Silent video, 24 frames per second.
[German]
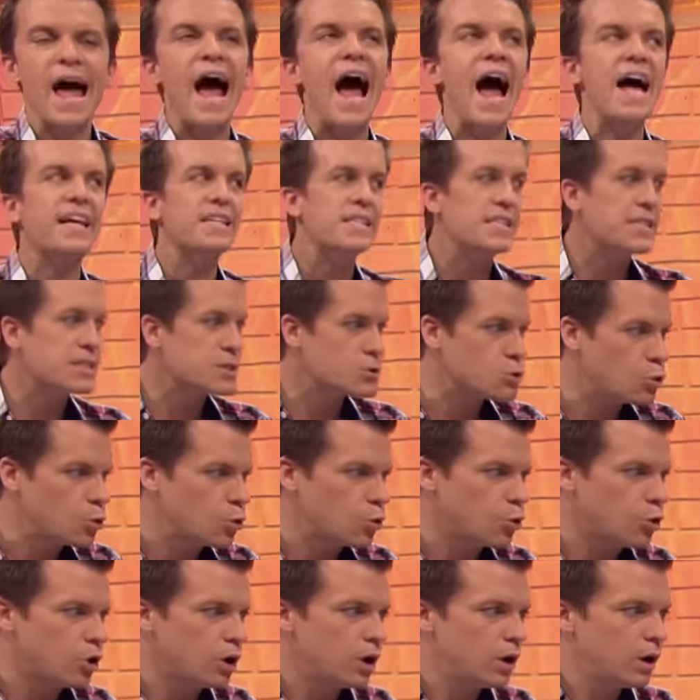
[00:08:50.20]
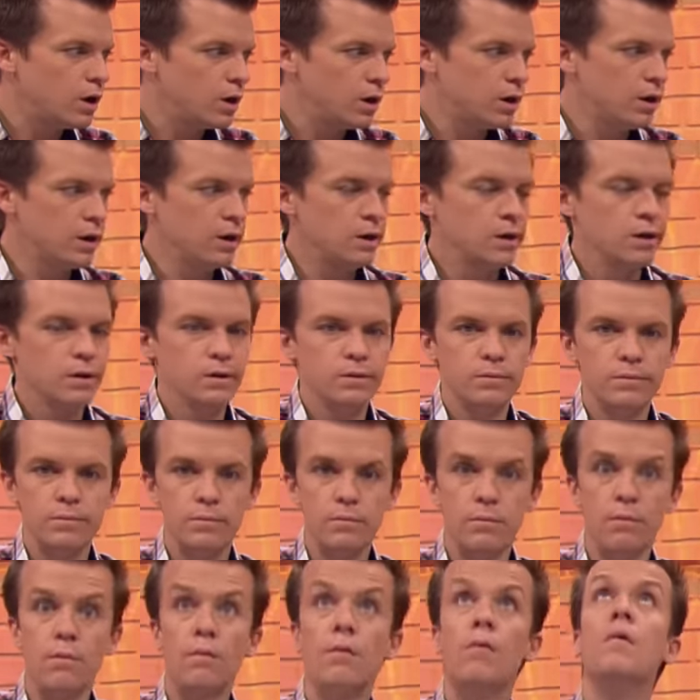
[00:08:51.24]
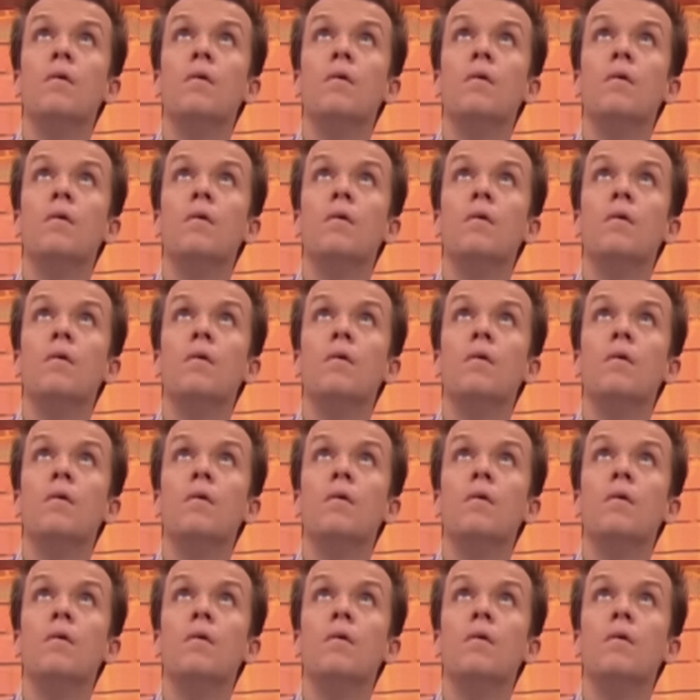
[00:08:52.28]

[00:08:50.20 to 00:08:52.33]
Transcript: ich Hast immer... Hast du! Hm.